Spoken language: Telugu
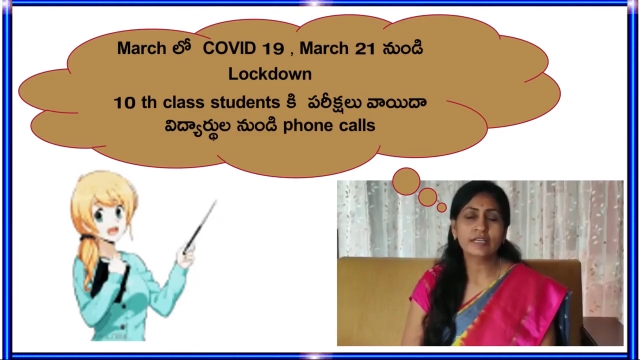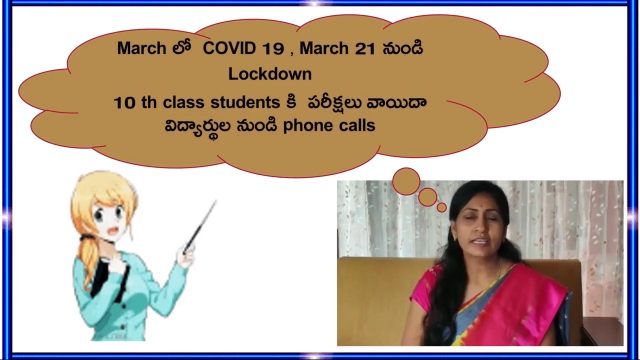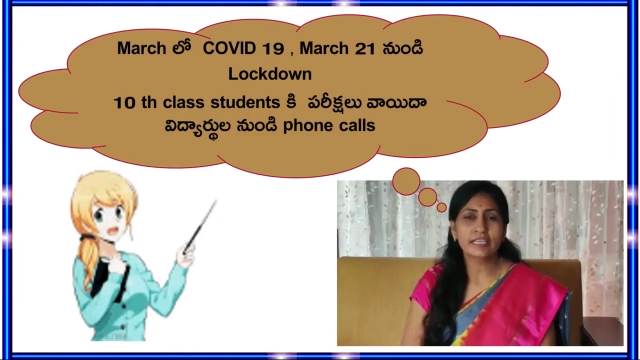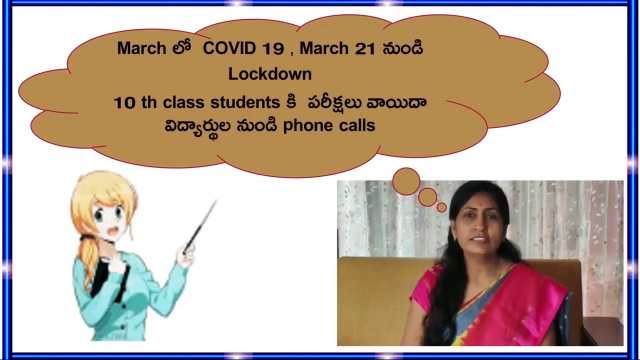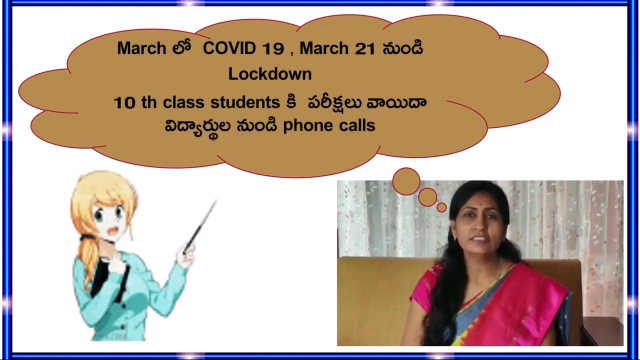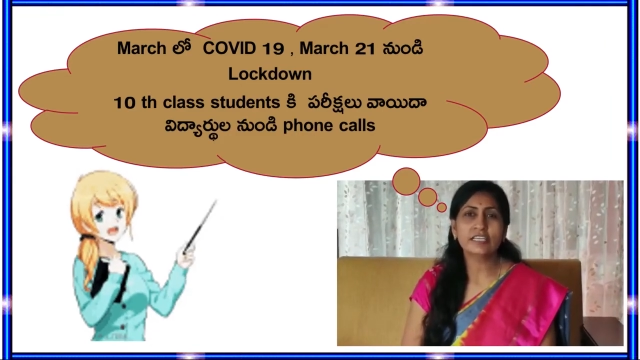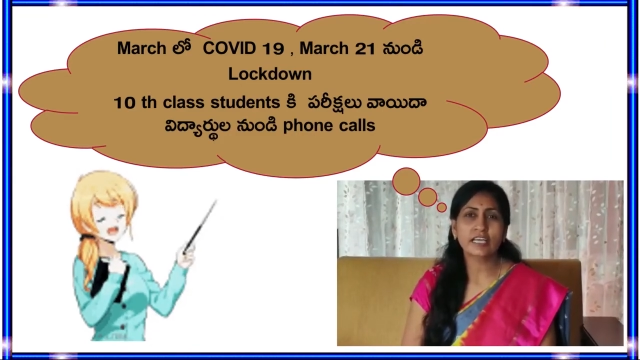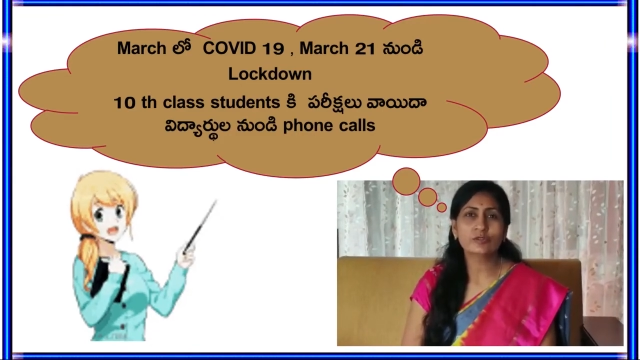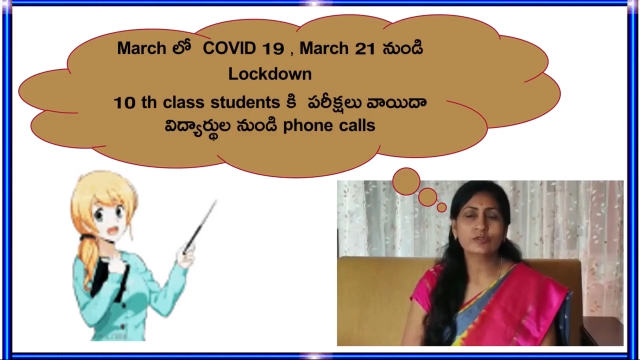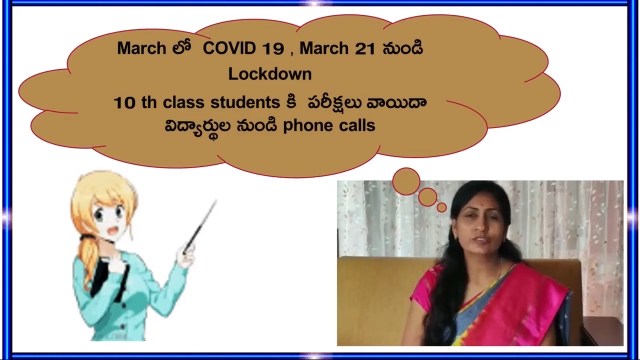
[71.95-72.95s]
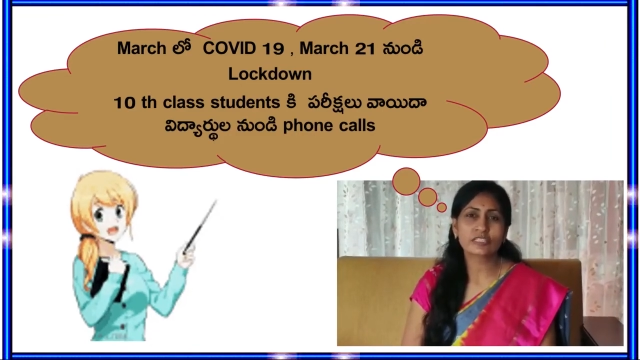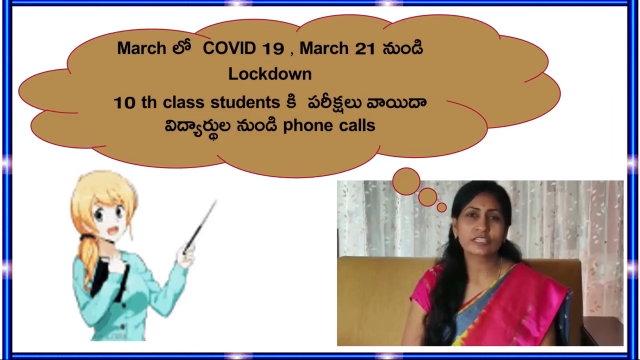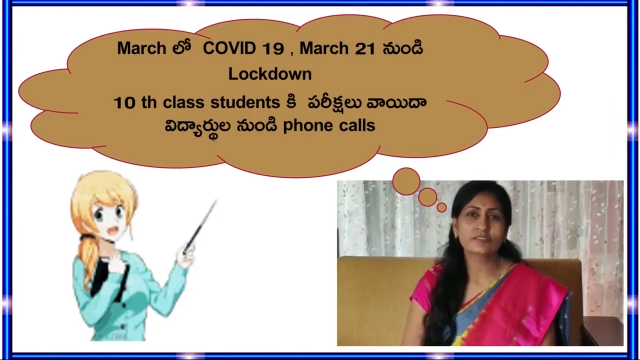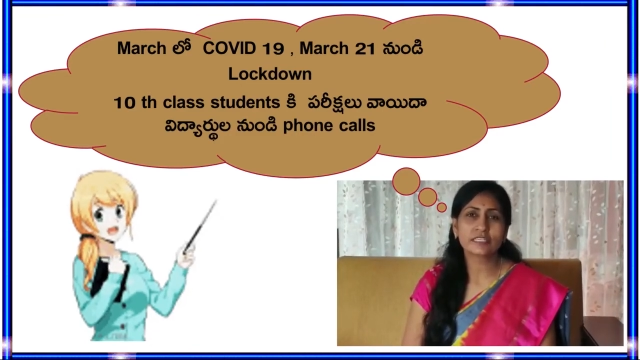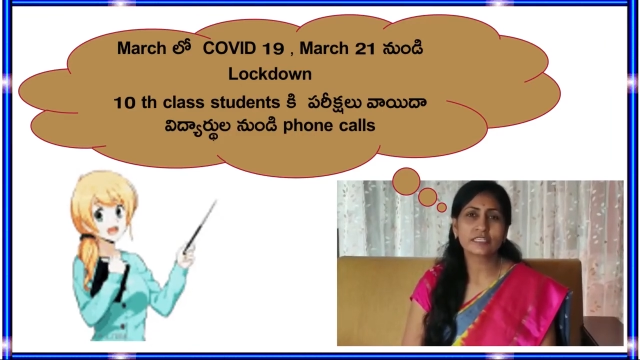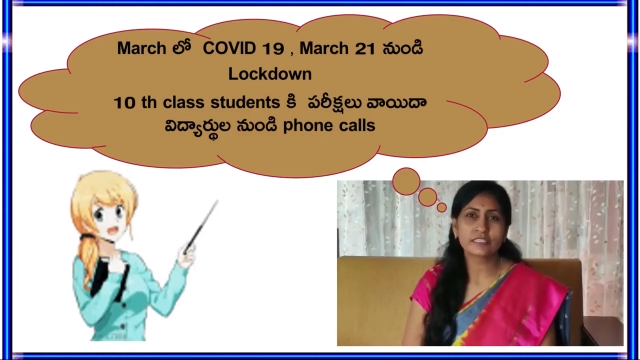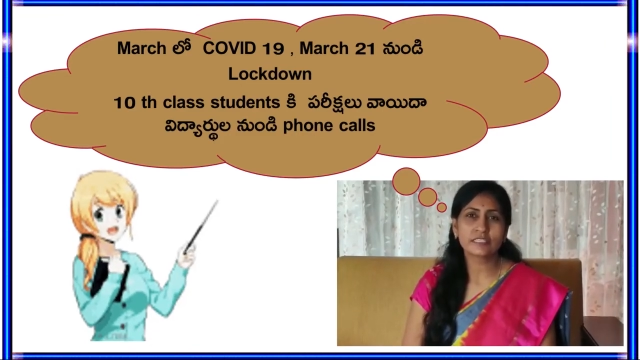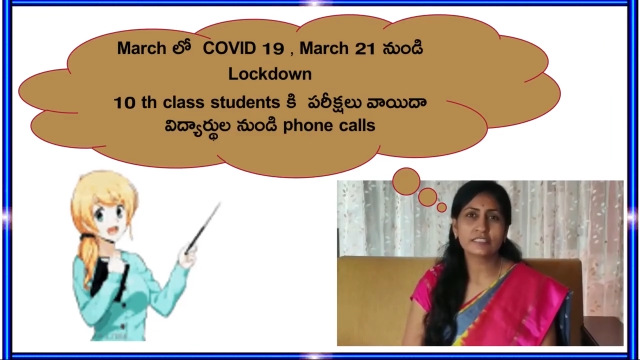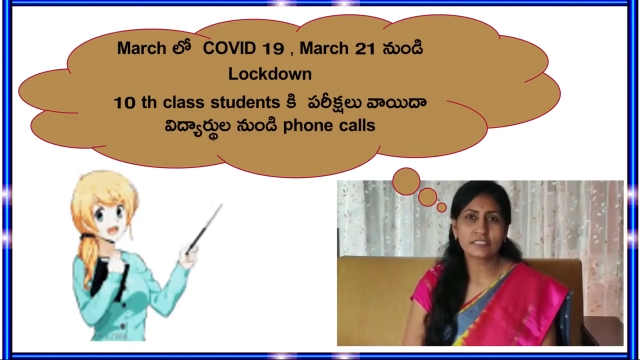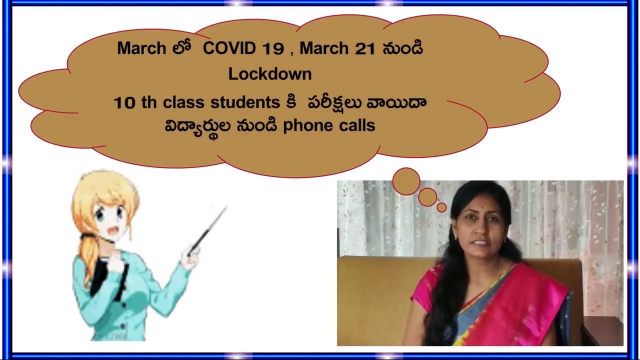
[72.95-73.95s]
ఏం చేయాలో తోచినటువంటి
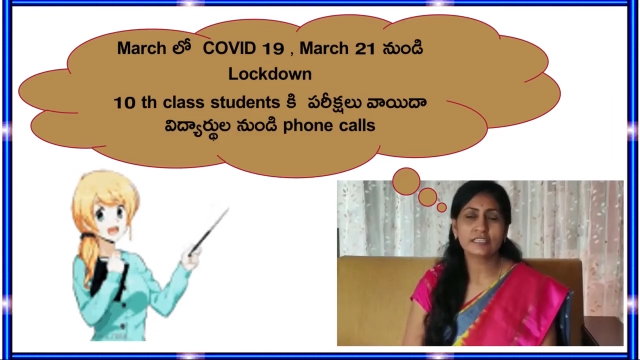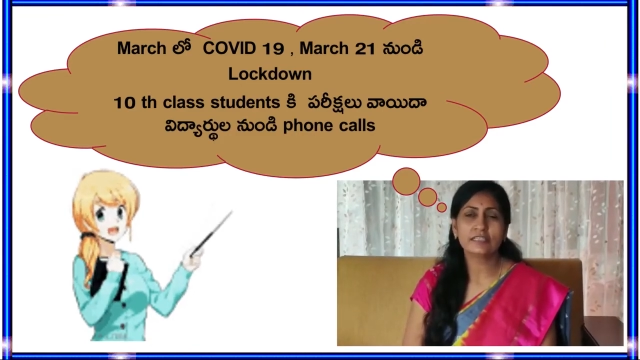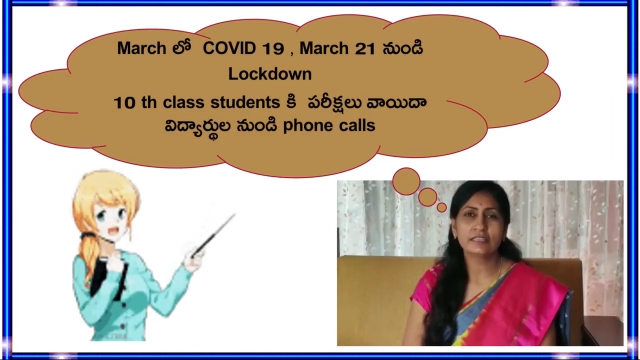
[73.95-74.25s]
స్థితి